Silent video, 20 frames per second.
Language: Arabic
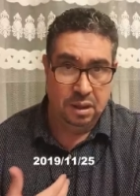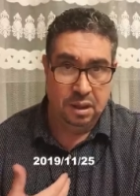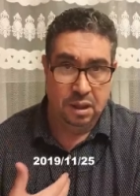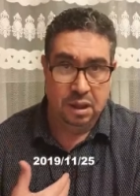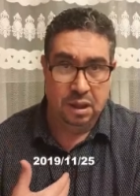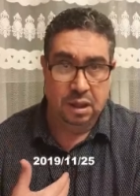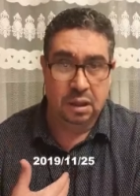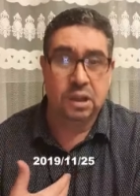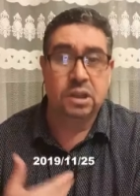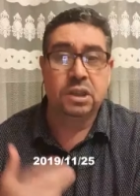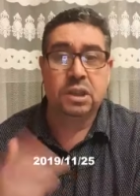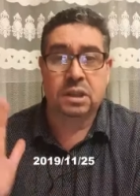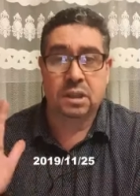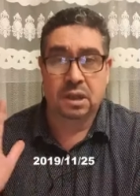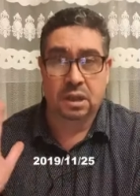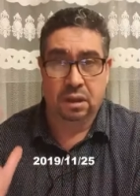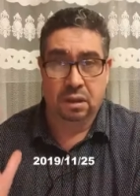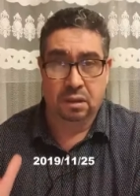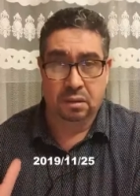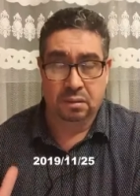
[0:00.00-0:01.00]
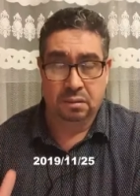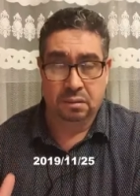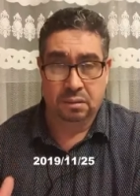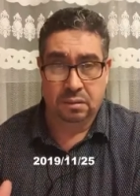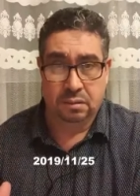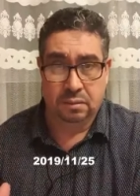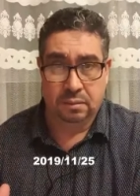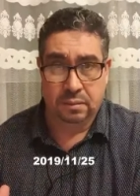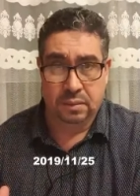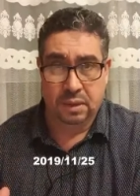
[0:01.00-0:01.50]
انا شخصيا
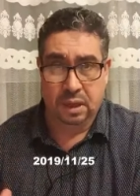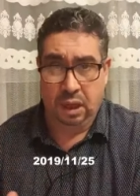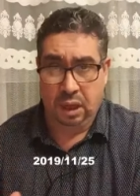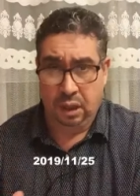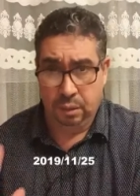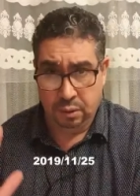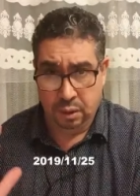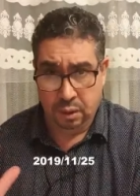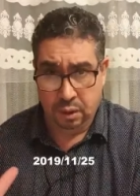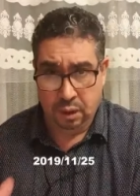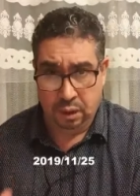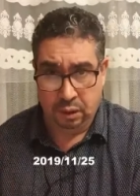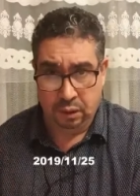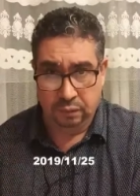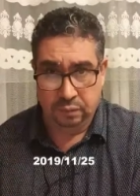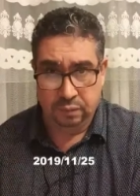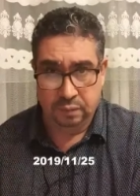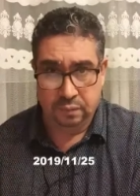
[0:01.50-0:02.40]
العبد الضعيف